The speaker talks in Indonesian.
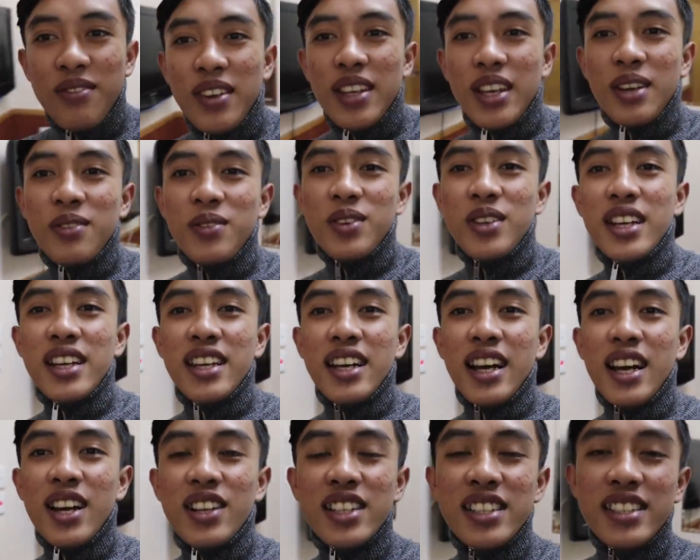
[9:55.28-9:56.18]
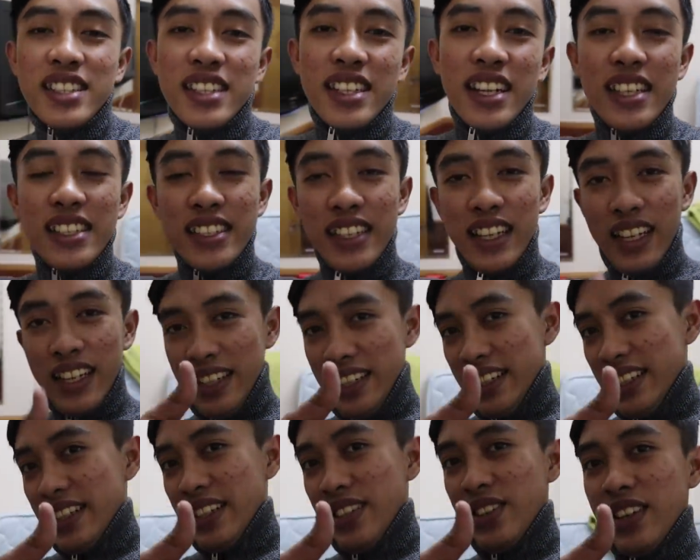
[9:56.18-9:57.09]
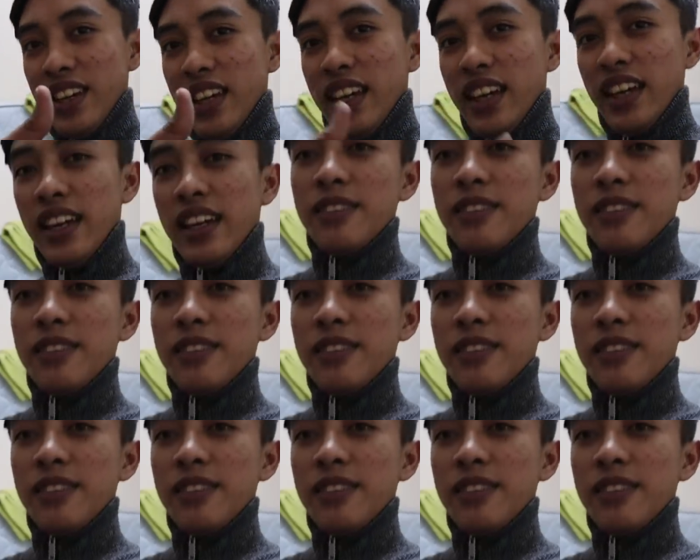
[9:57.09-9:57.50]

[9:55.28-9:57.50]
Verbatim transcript: banyak bundanya kalau di sini guys ya oke